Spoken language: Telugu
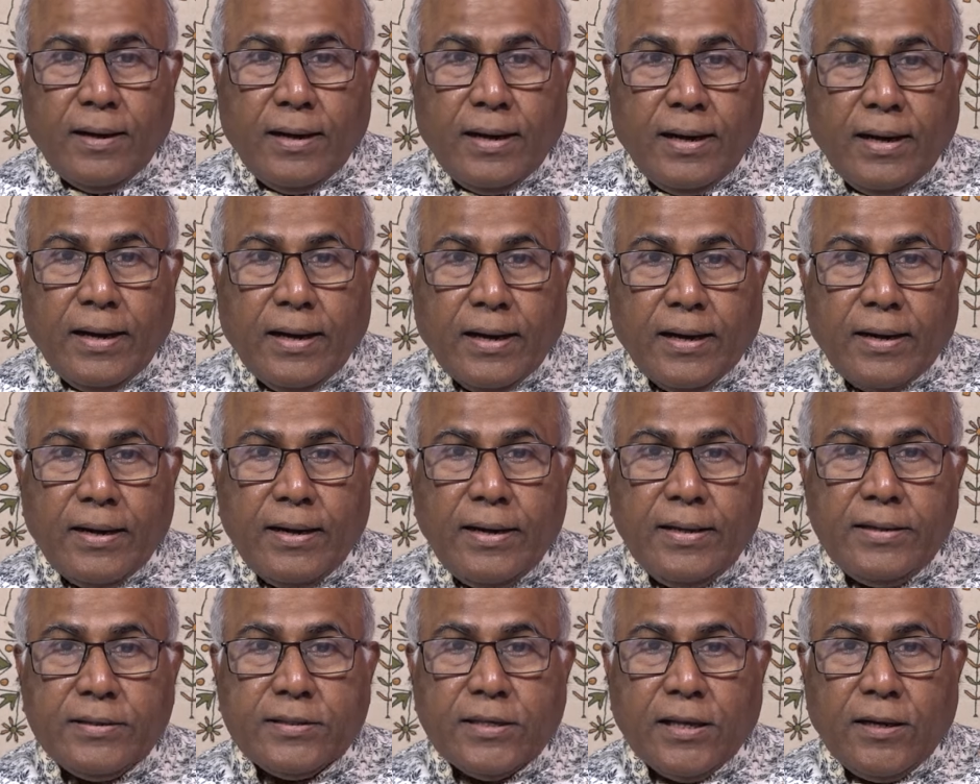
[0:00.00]

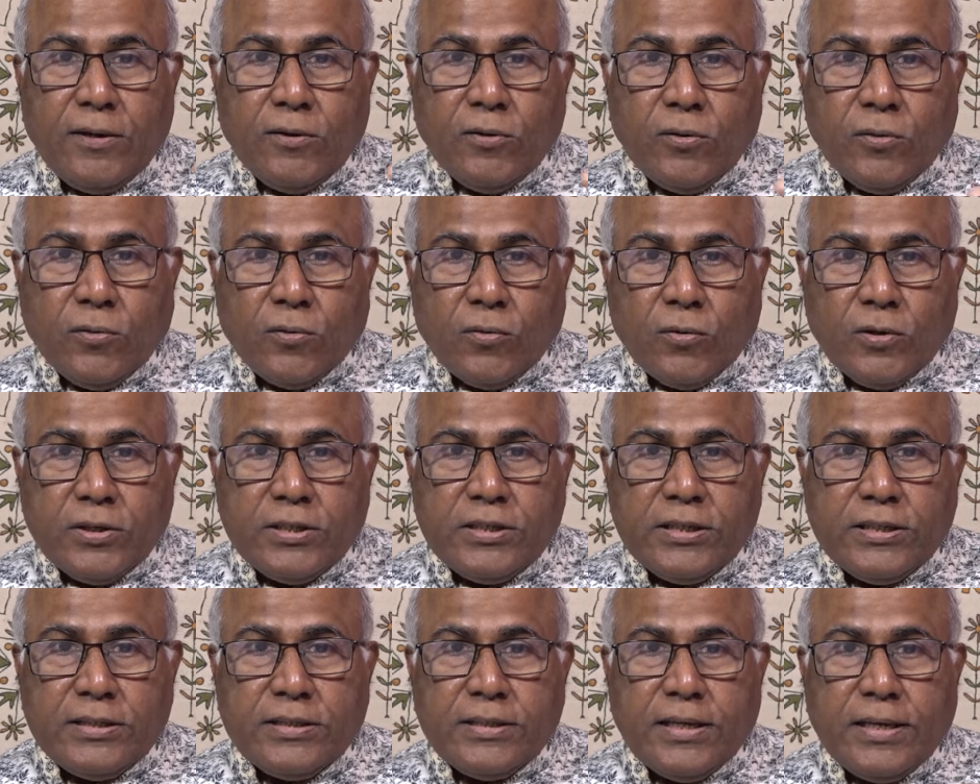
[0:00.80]
అహర్నిశలు
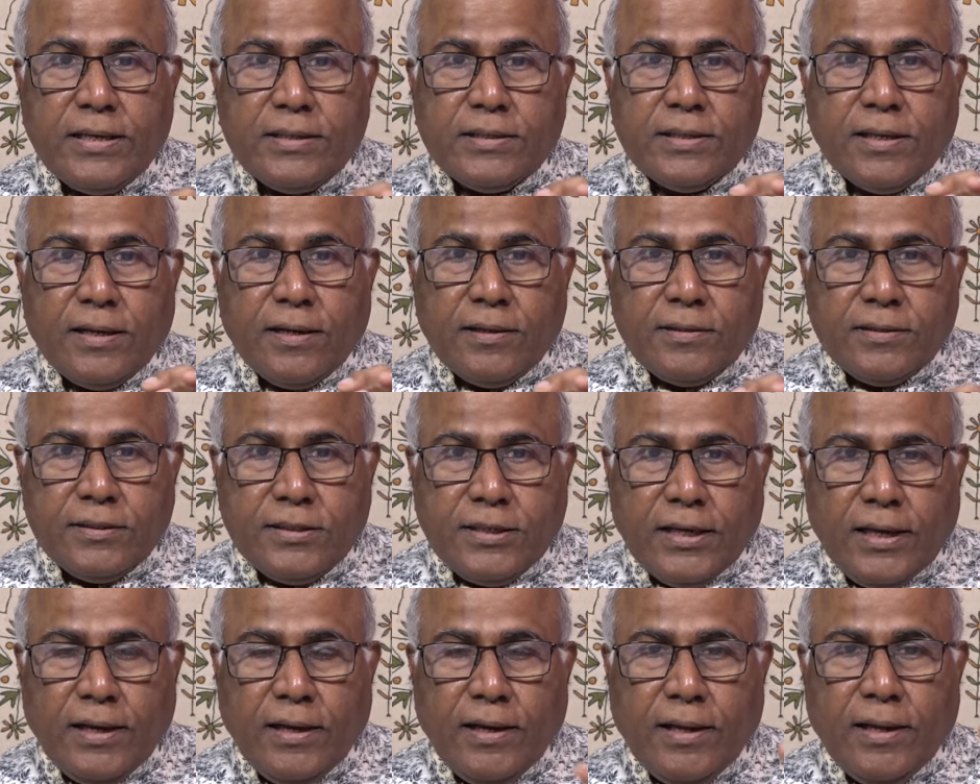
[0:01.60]
కృషి చేసిన
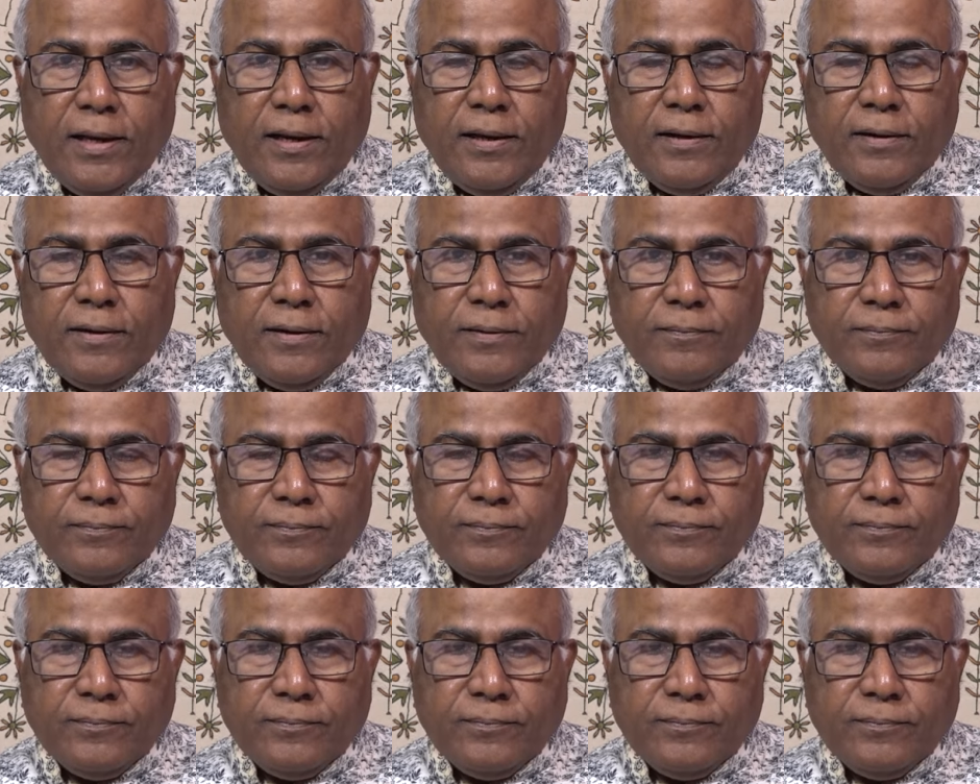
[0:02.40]
చెల్లెలని